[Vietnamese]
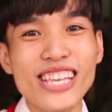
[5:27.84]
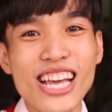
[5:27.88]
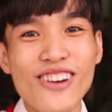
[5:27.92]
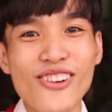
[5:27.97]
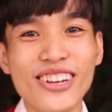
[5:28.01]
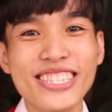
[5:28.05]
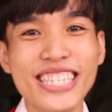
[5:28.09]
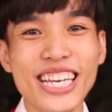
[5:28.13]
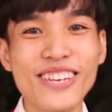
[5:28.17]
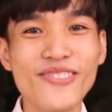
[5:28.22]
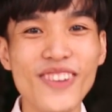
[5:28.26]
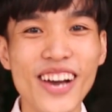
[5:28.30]
của Giang
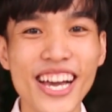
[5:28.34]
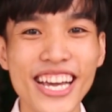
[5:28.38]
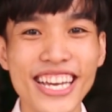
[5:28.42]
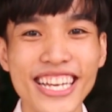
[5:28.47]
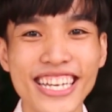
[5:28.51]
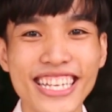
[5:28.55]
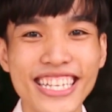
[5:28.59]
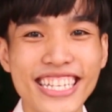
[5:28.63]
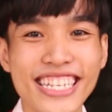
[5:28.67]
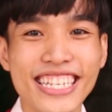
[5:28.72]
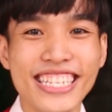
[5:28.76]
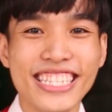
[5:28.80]
Anh TV
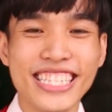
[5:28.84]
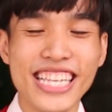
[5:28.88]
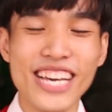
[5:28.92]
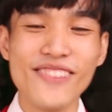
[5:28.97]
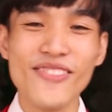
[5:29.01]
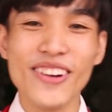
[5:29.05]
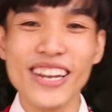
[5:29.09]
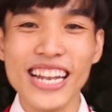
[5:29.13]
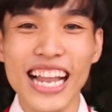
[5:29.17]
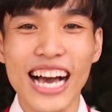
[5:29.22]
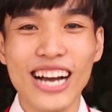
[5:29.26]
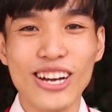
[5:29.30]

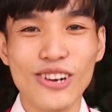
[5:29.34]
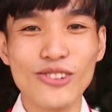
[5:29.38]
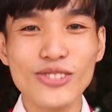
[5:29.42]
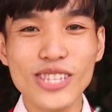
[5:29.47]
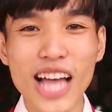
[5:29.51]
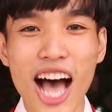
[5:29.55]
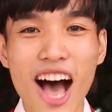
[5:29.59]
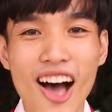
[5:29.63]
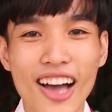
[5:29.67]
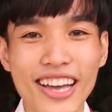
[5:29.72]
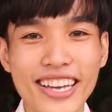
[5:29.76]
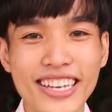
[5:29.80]
Thì mình là Củ
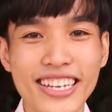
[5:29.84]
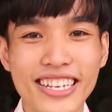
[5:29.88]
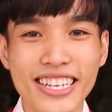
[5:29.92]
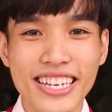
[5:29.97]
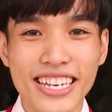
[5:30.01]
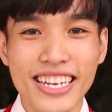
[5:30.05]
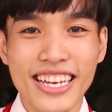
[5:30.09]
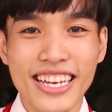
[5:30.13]
Tỏi